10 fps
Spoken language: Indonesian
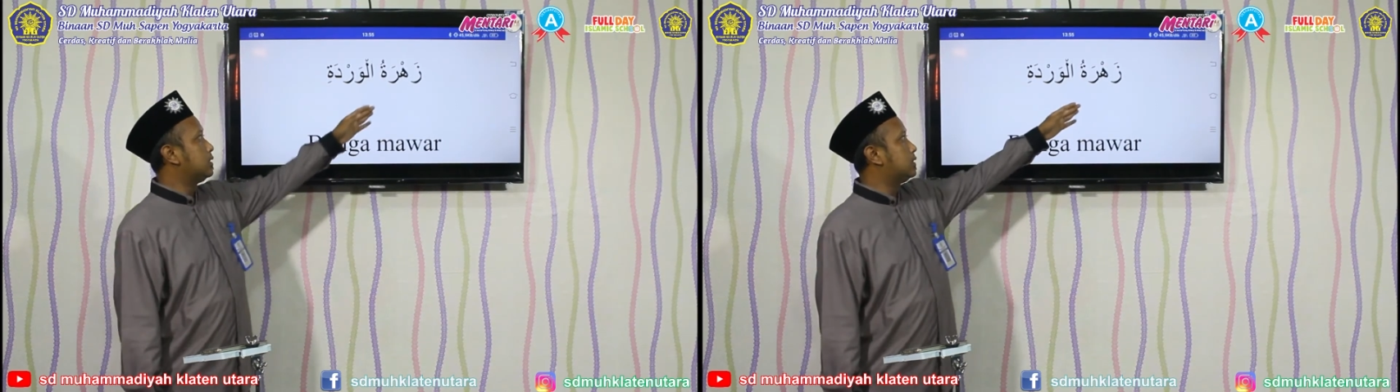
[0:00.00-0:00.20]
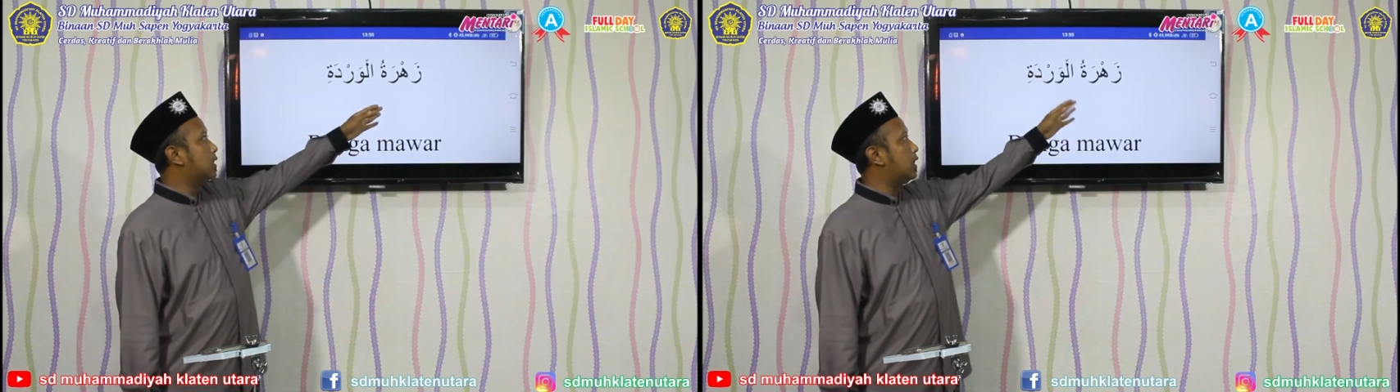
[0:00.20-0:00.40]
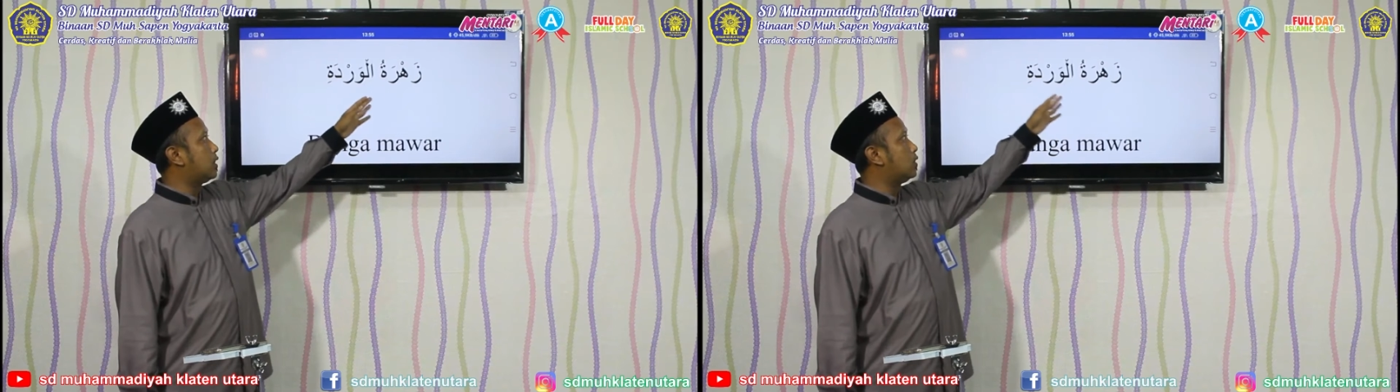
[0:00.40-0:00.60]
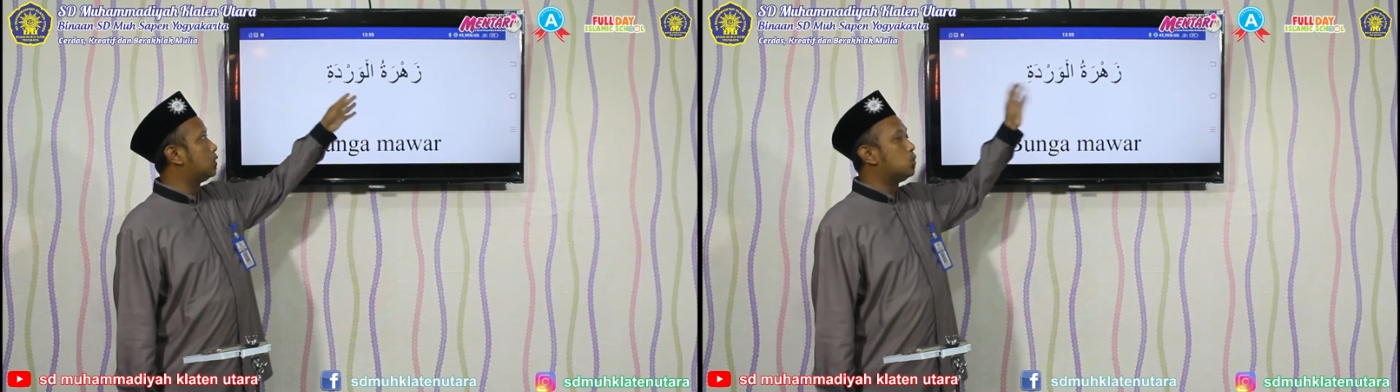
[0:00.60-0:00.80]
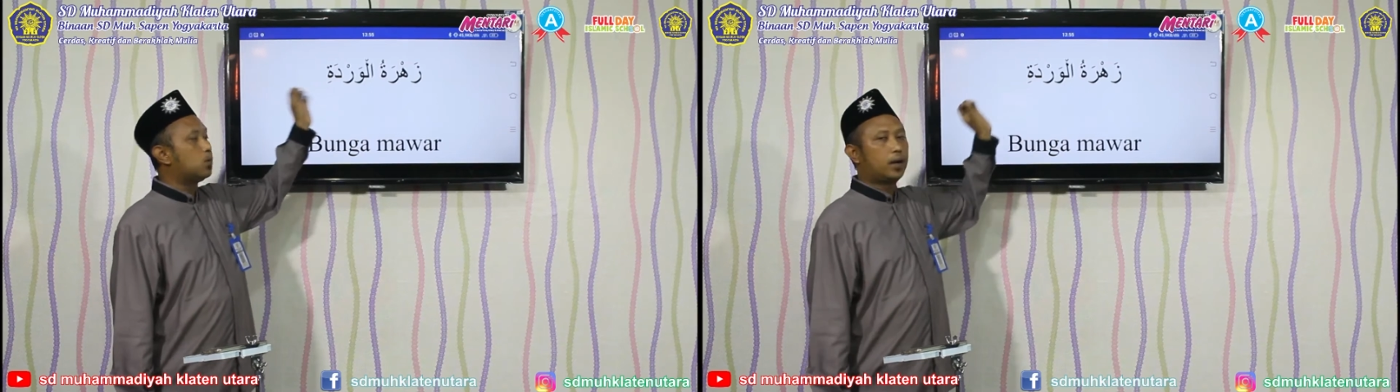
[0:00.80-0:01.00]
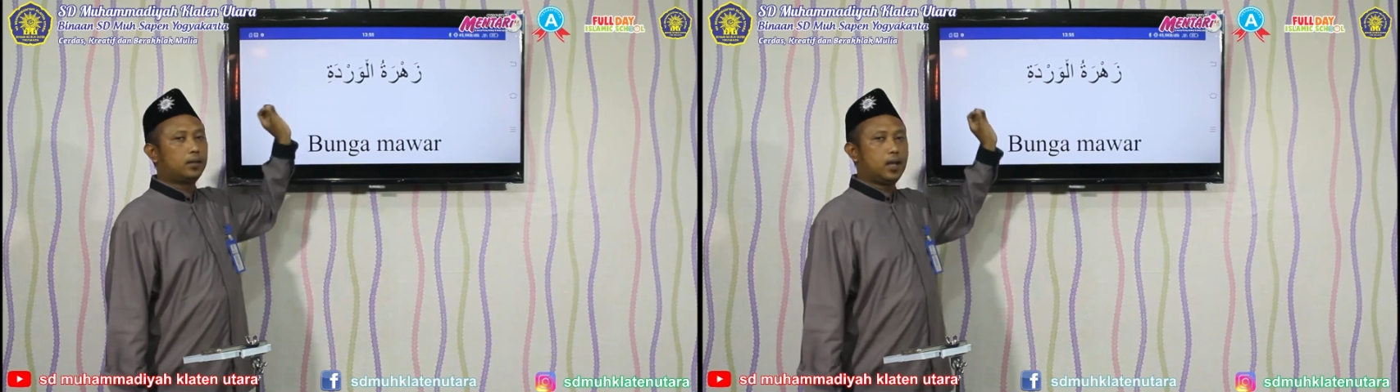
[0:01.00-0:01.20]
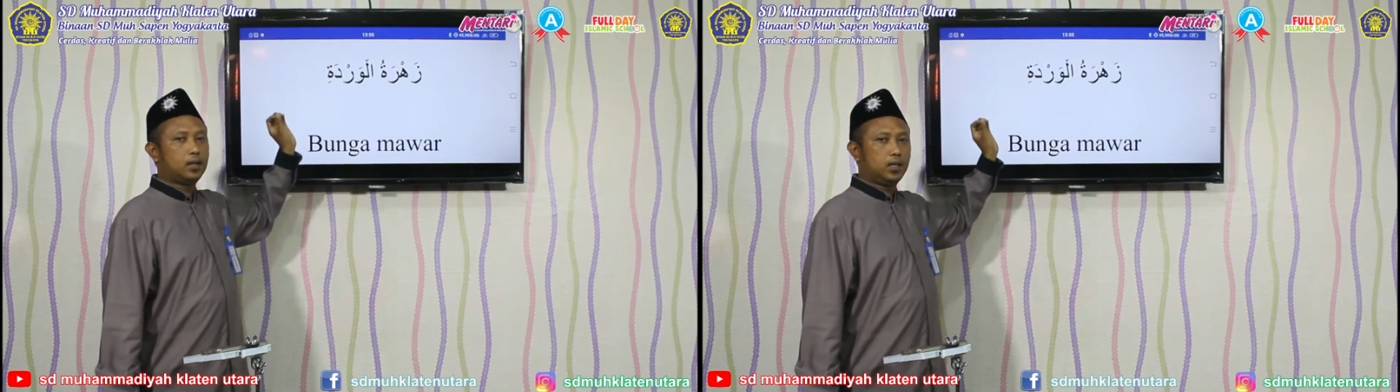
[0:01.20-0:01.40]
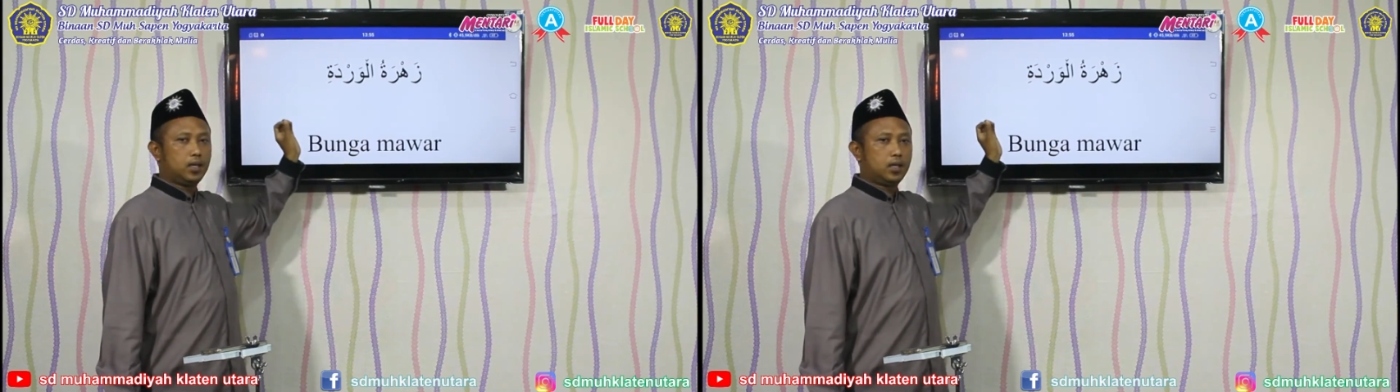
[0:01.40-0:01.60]
zahratul
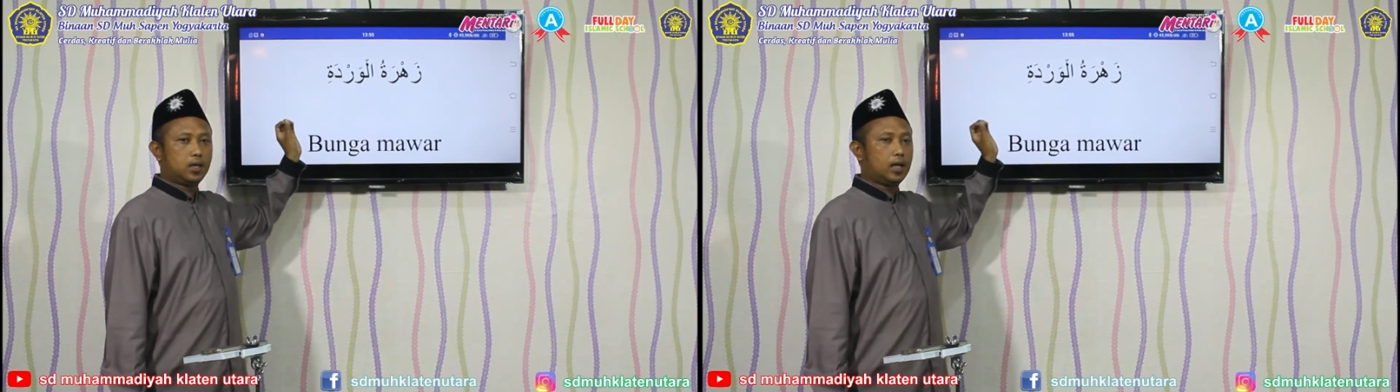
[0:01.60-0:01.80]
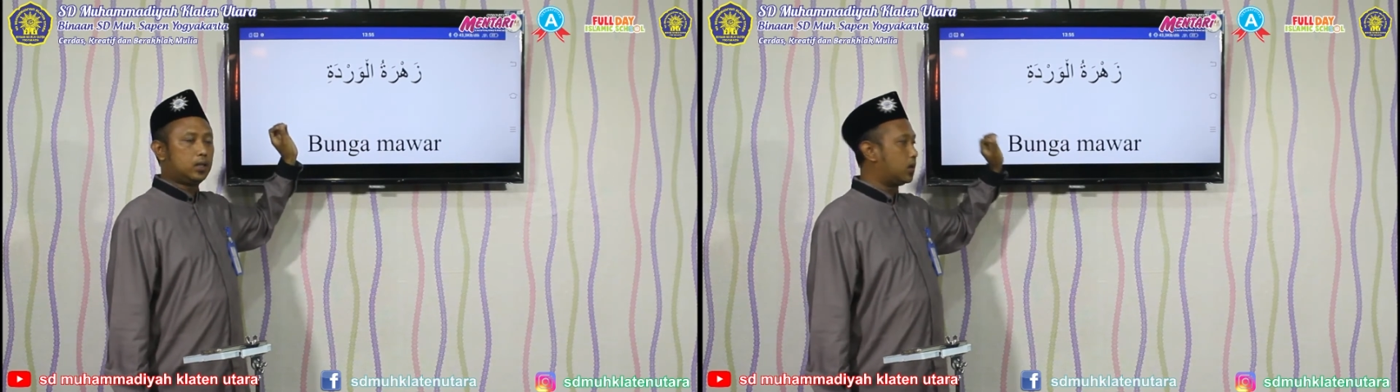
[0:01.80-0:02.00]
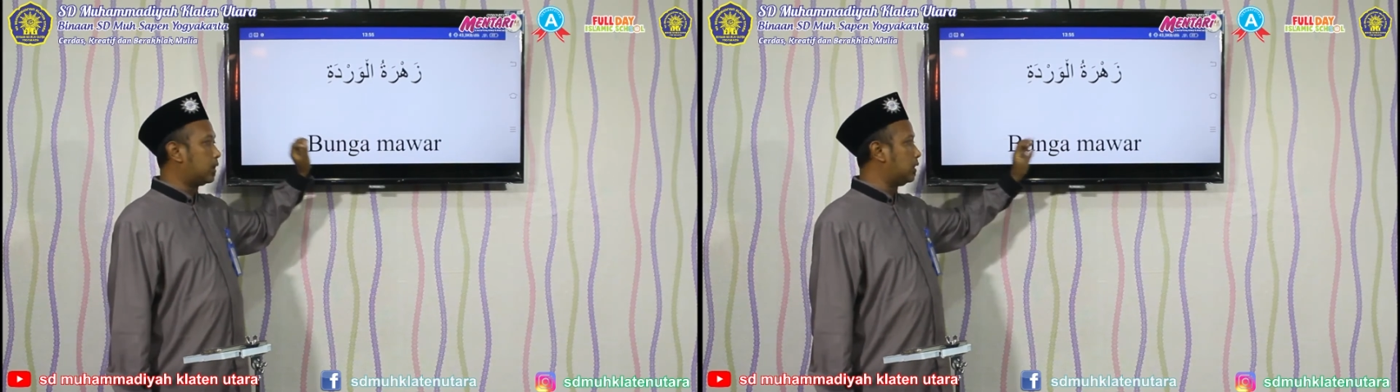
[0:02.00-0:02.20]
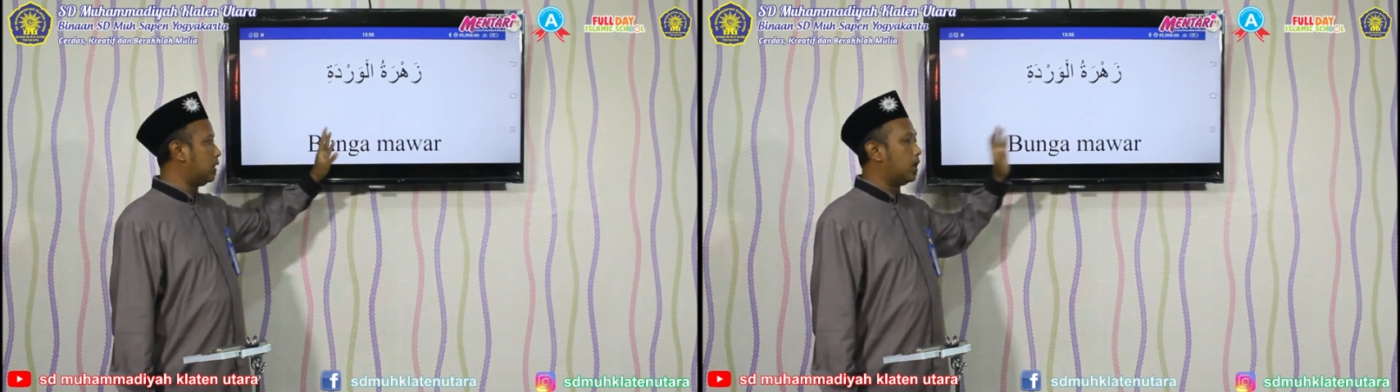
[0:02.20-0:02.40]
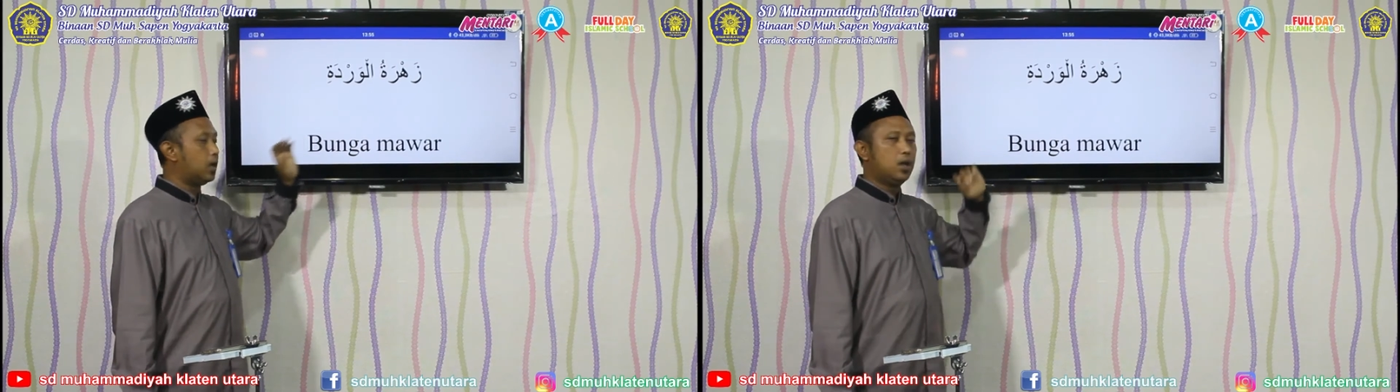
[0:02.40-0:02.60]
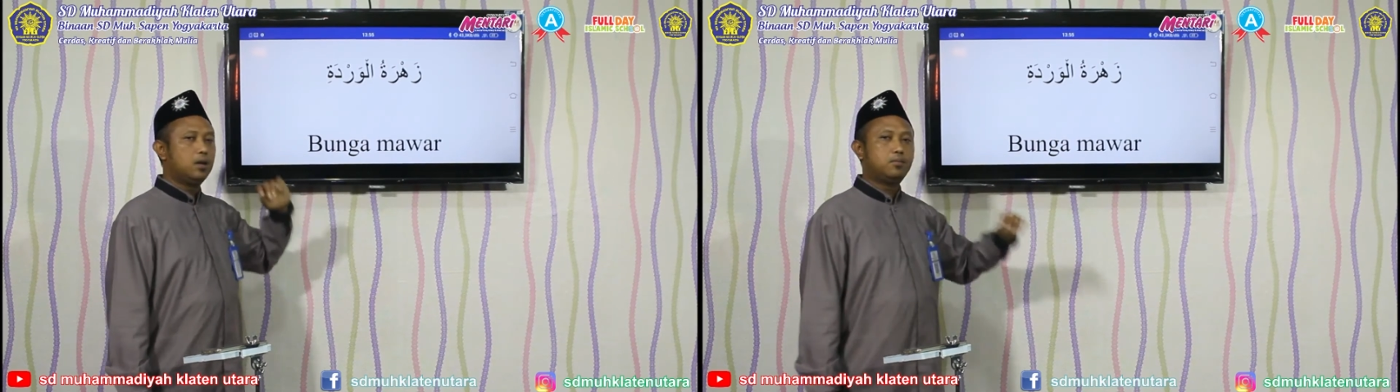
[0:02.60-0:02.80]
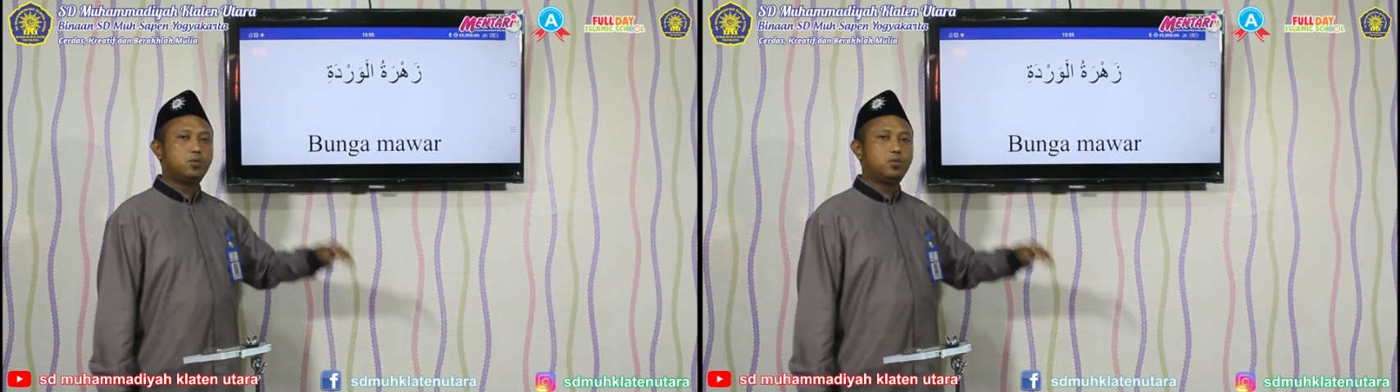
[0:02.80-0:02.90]
wardati atau artinya